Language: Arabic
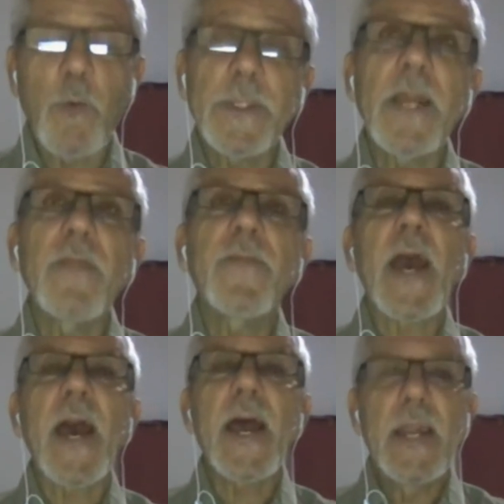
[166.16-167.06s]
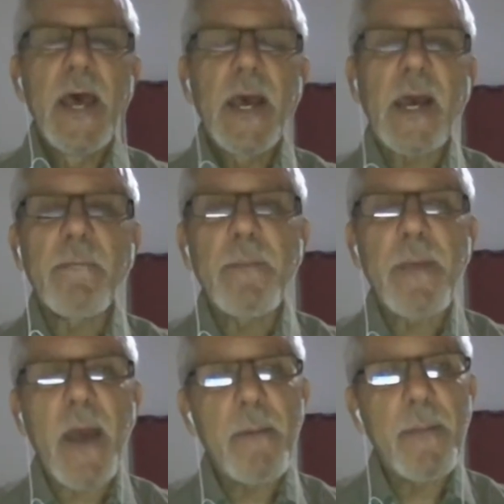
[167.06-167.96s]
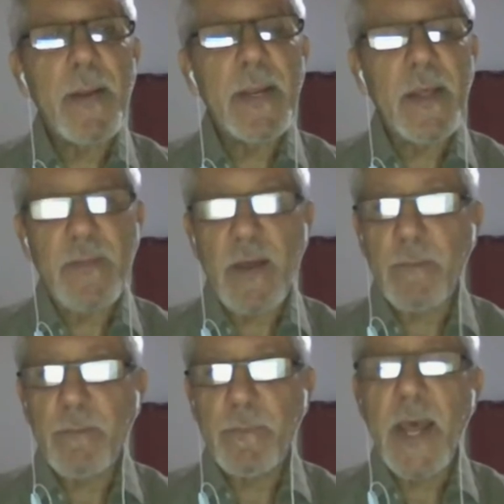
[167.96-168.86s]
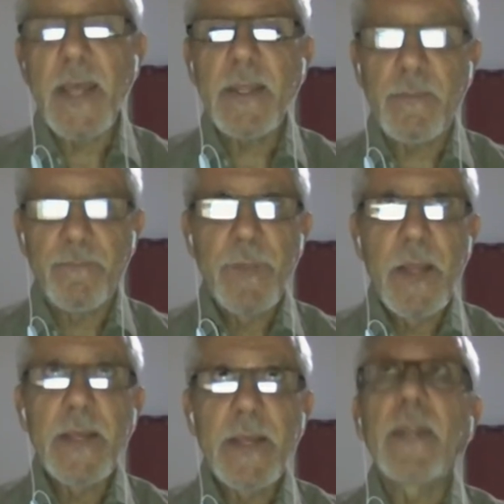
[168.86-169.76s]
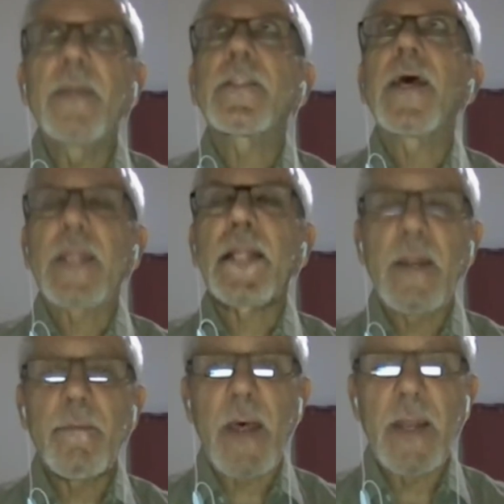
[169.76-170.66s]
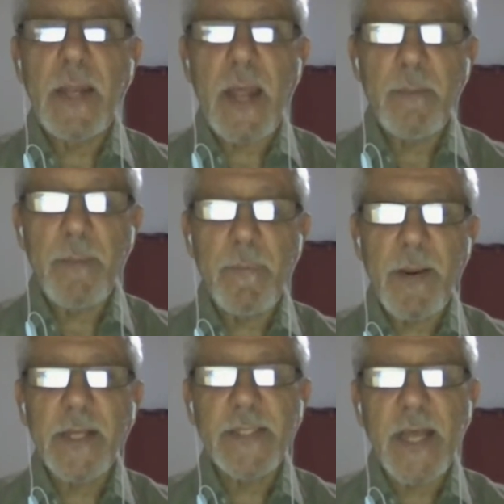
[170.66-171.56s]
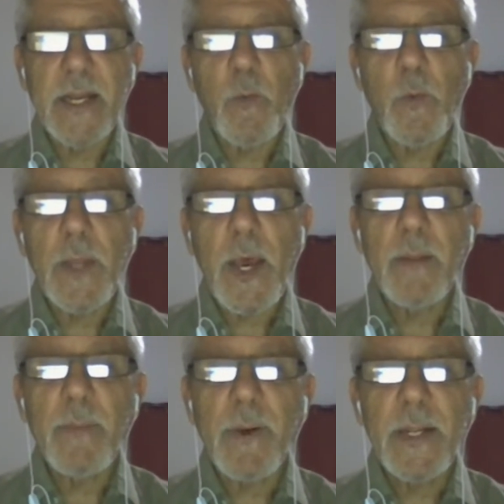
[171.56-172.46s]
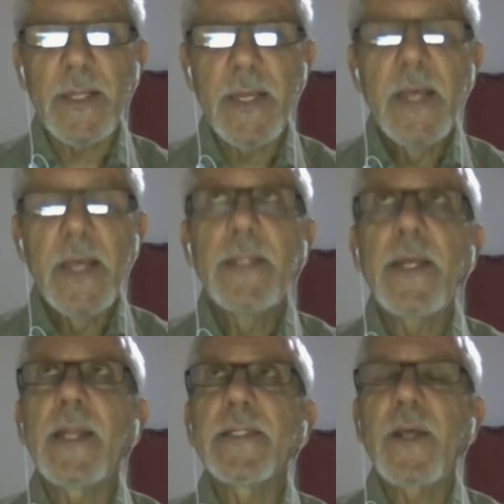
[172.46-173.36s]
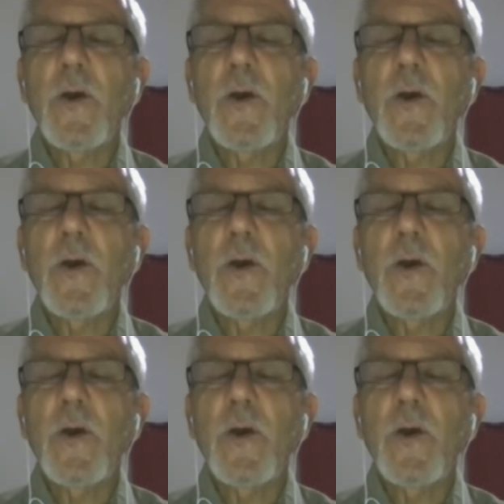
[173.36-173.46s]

وبالتالي في حال قام بعمليه ضرب لاي يعني طالت المراكز النوويه انا برايي يعني